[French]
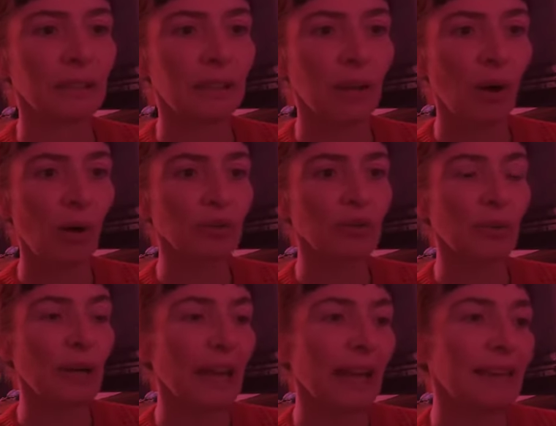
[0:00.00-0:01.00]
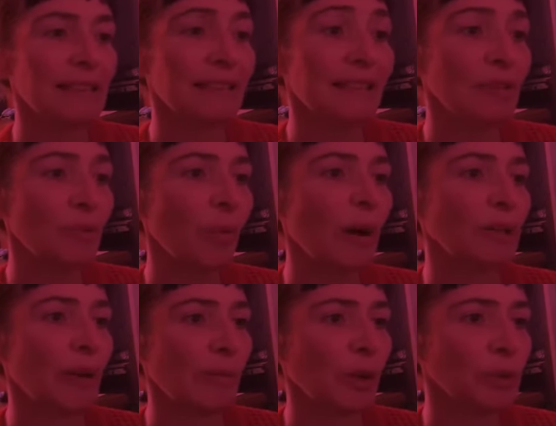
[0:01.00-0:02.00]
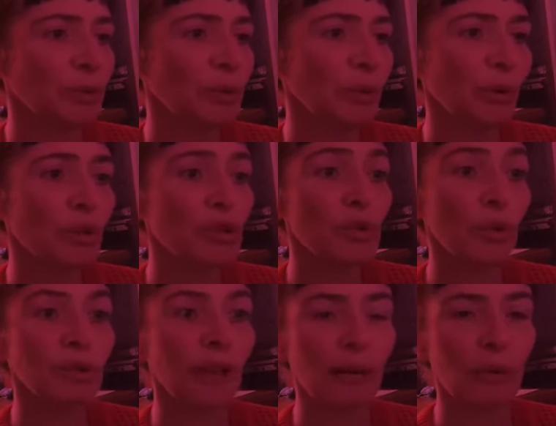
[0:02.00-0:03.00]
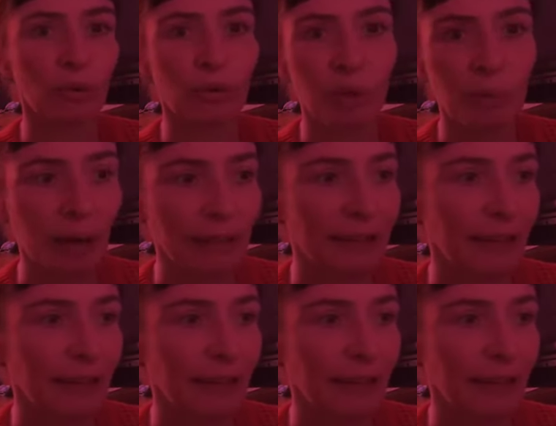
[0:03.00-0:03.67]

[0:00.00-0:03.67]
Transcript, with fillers: entre les haies étroites de la bordure, sauta lourdement par terre.